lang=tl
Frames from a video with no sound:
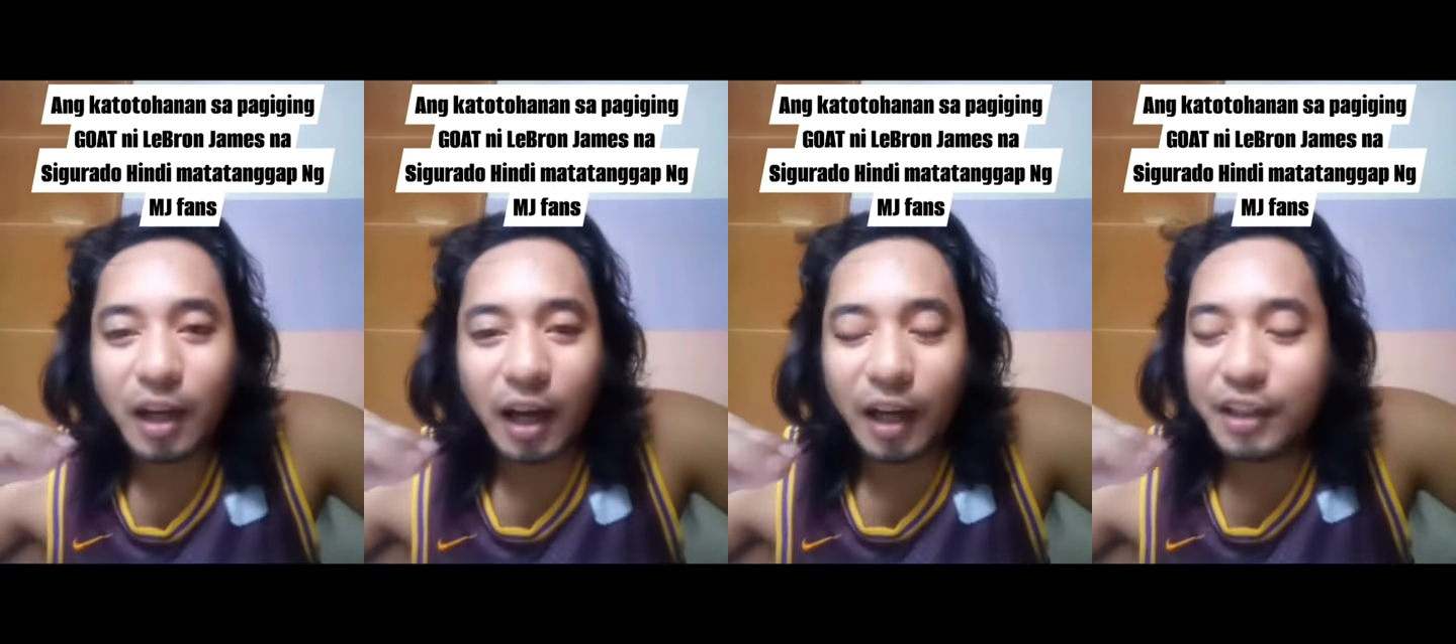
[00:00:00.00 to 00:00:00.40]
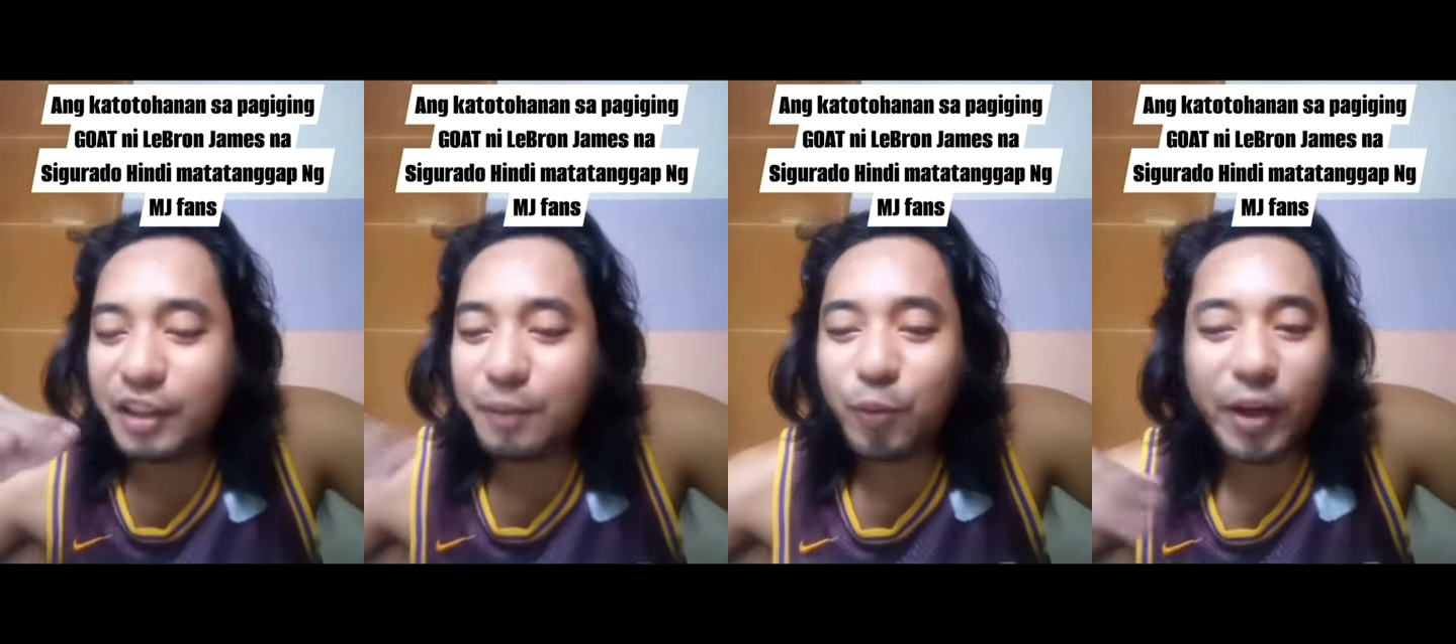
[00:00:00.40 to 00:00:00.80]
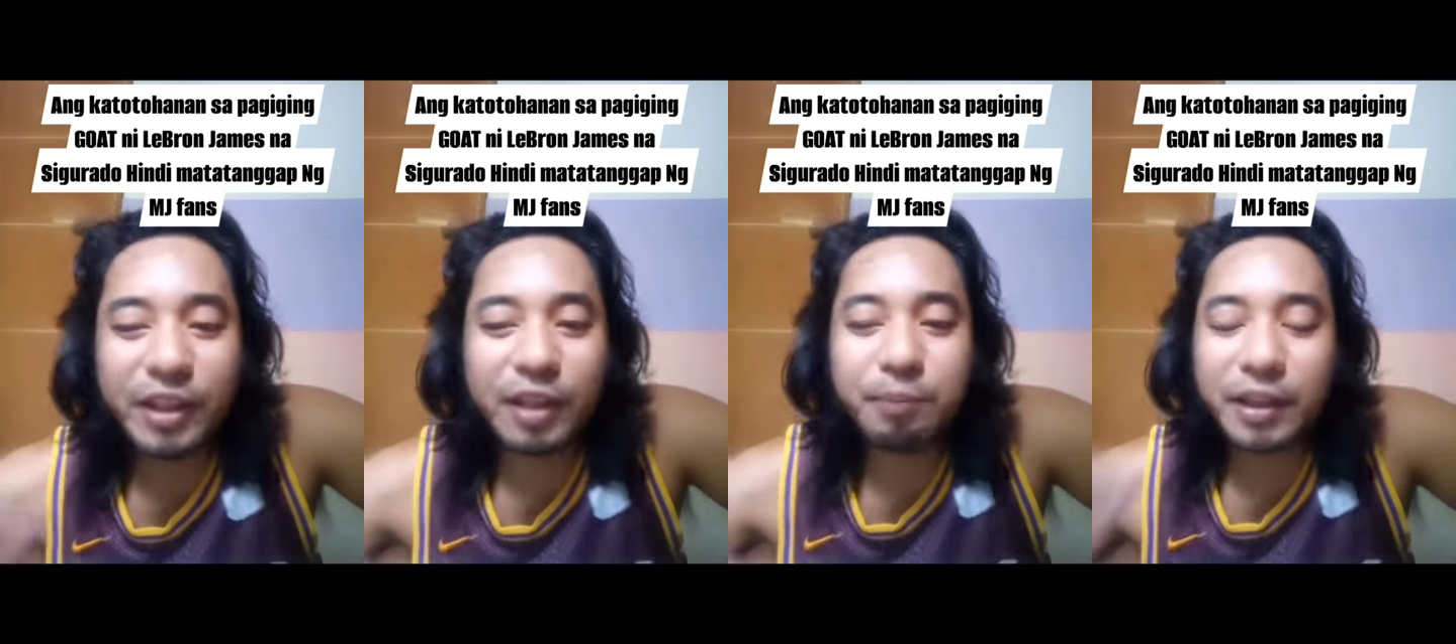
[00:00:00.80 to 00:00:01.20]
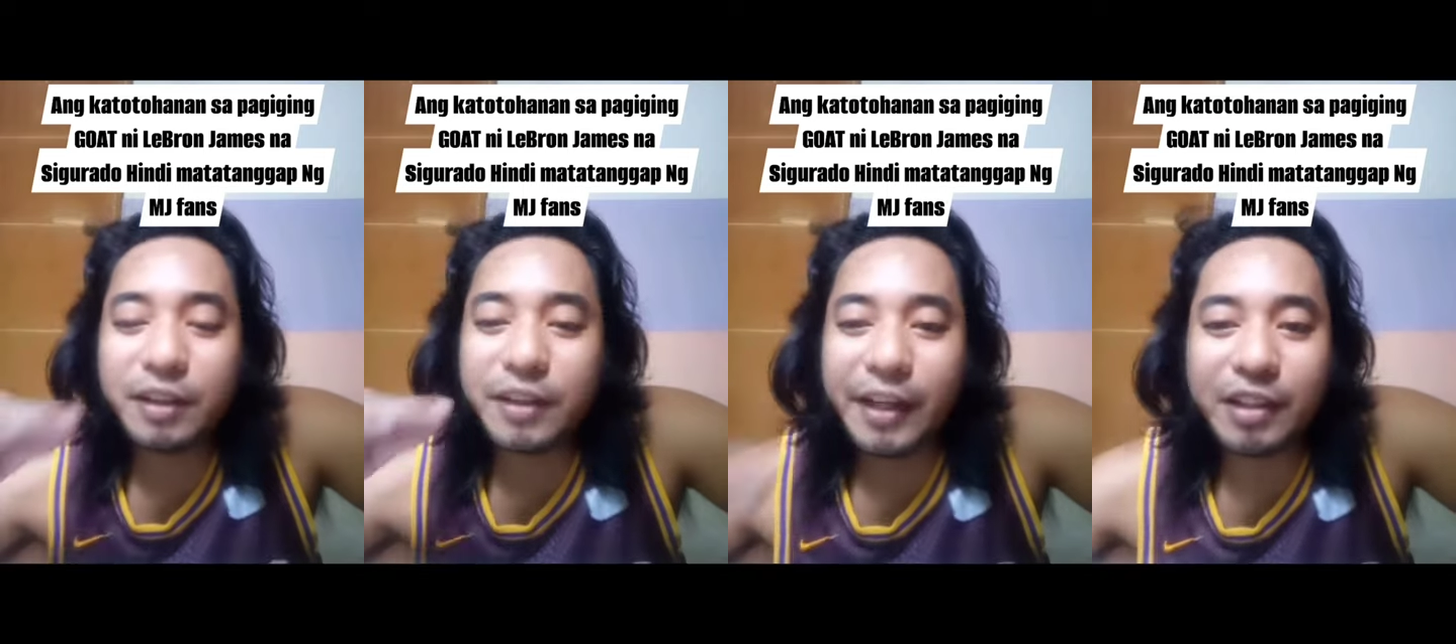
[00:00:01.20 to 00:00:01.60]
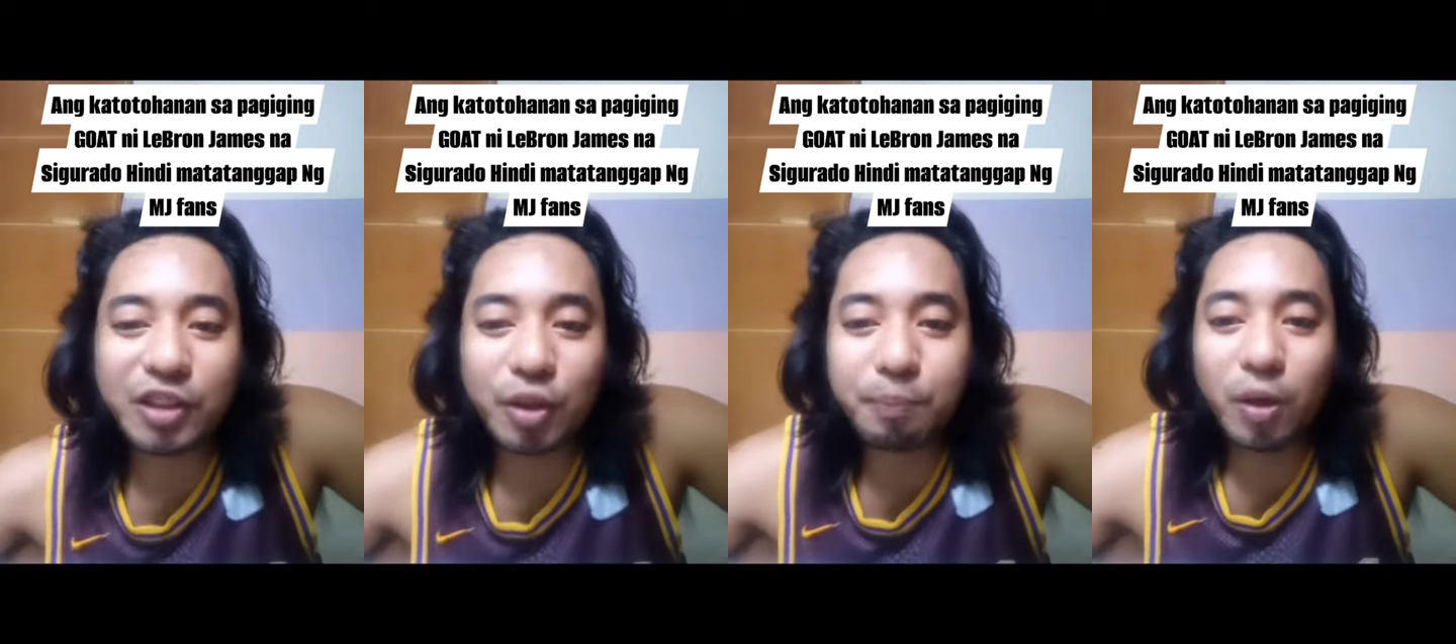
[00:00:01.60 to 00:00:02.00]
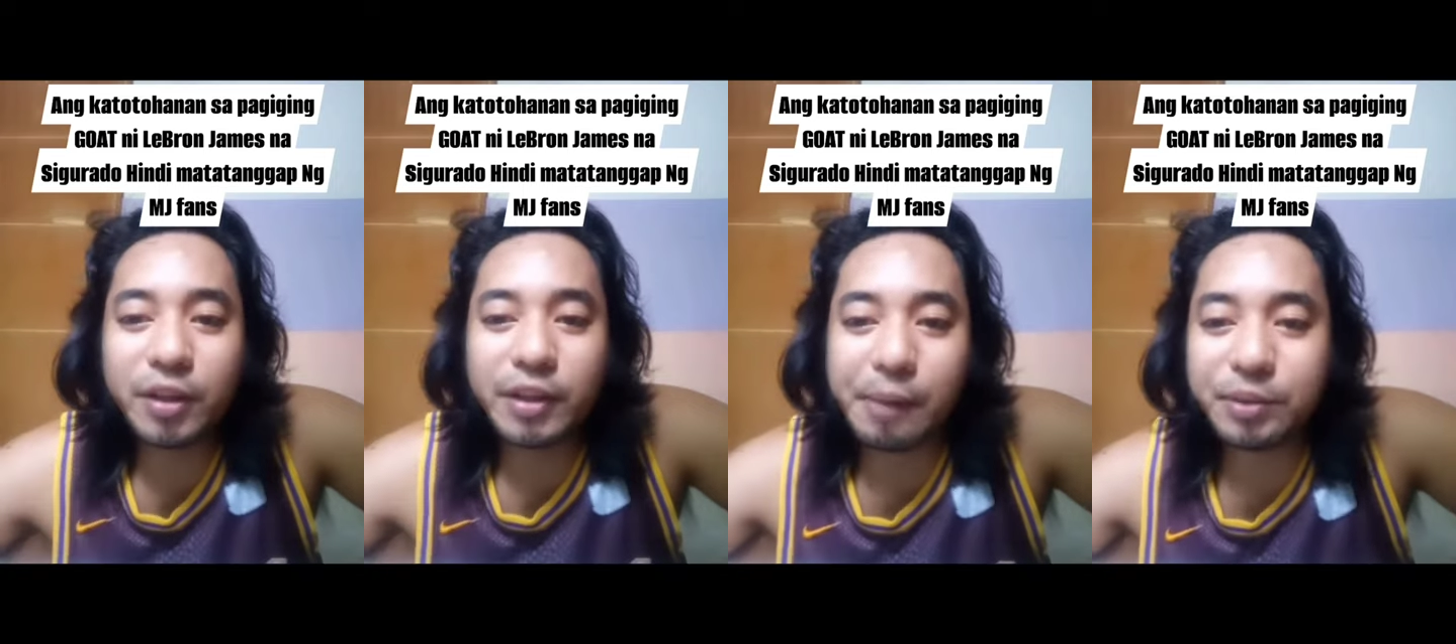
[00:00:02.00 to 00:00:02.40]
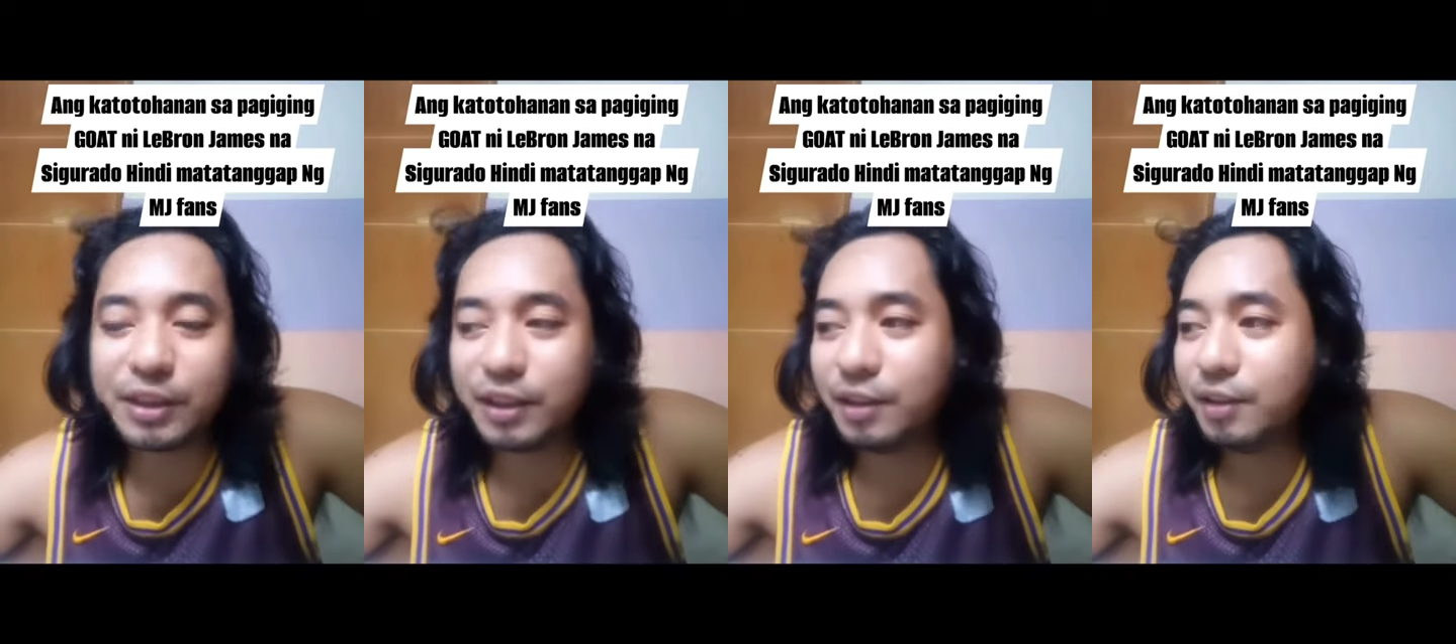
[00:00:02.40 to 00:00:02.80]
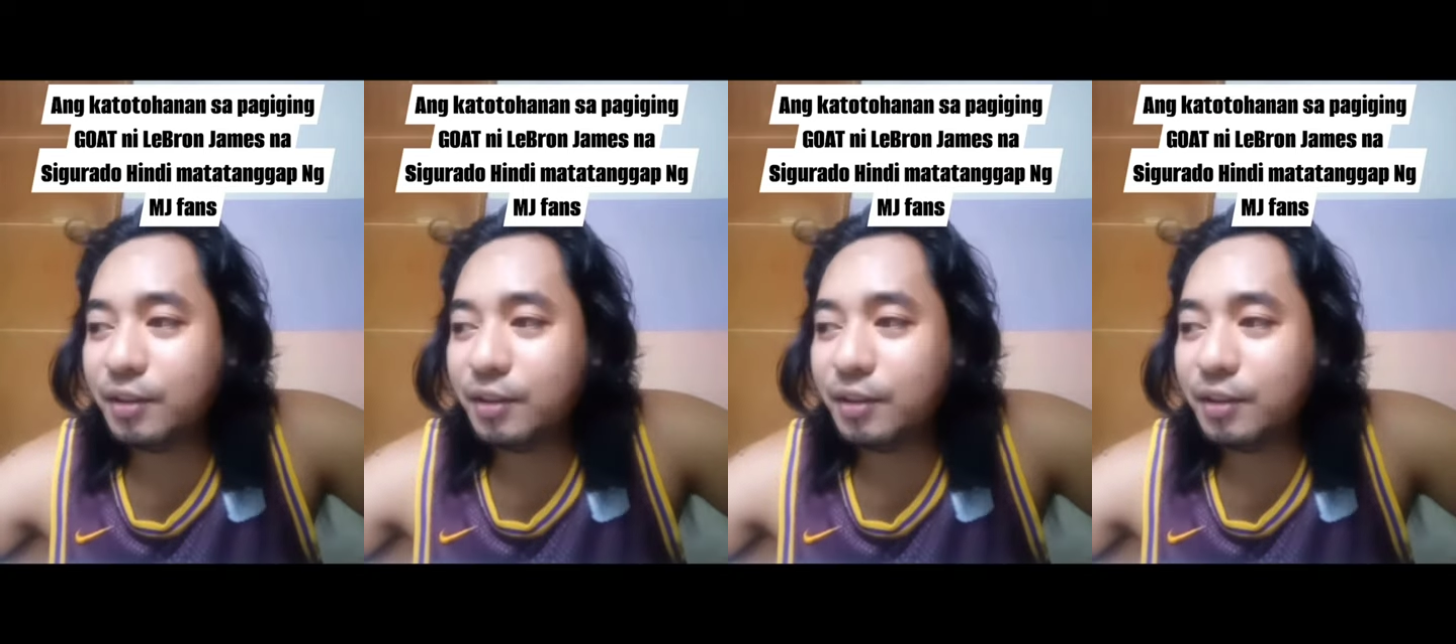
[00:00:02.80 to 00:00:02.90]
uh, hindi pwedeng maging greatest of all time si